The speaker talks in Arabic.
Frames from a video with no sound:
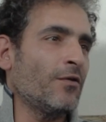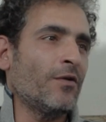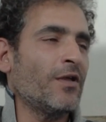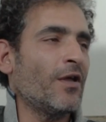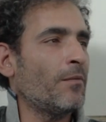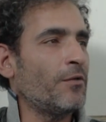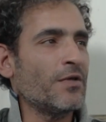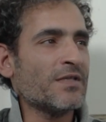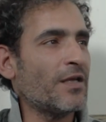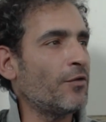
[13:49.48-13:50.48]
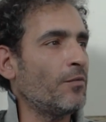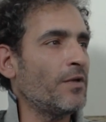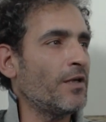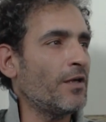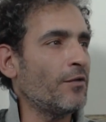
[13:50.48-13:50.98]
انه هن بدهم يساعدوا
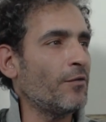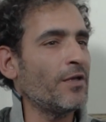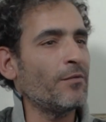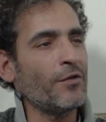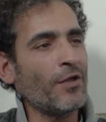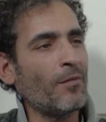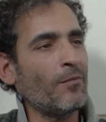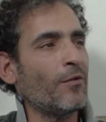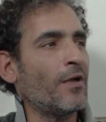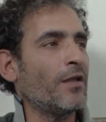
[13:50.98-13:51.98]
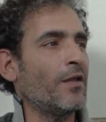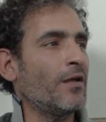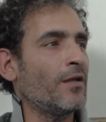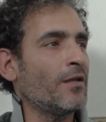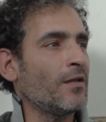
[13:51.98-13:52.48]
منيح انه هن بدهم يعملوا هيدا
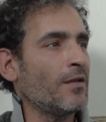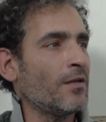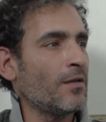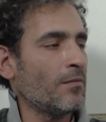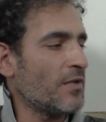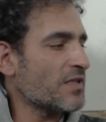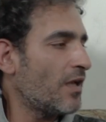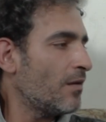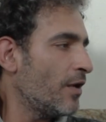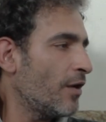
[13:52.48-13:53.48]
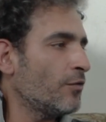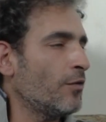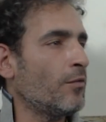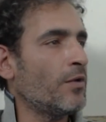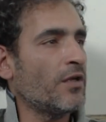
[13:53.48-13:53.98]
بس قال بياخذوا
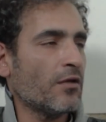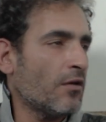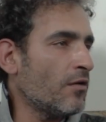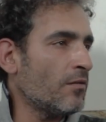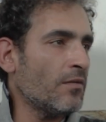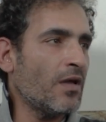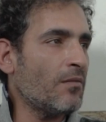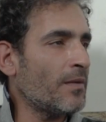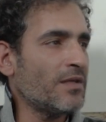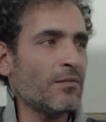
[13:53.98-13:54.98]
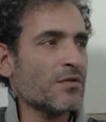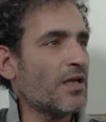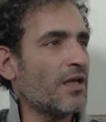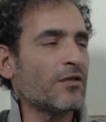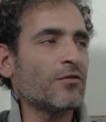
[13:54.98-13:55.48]
الاولاد قلت لهم لا ما بدي
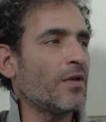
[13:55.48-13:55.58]
مساعدتكم